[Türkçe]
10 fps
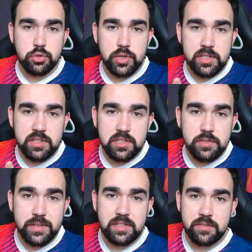soyadınızı
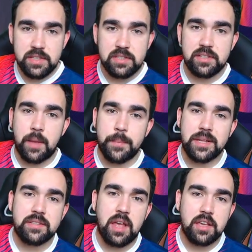ve Twitter'dan
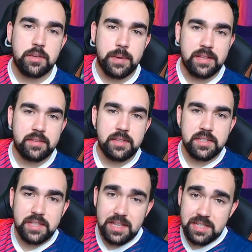beni takip
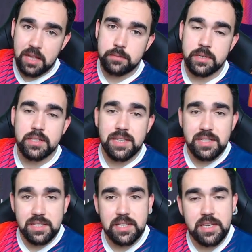ettiğiniz hesabı
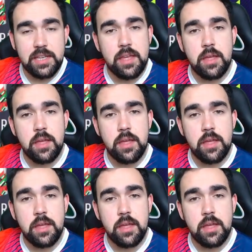yazın ki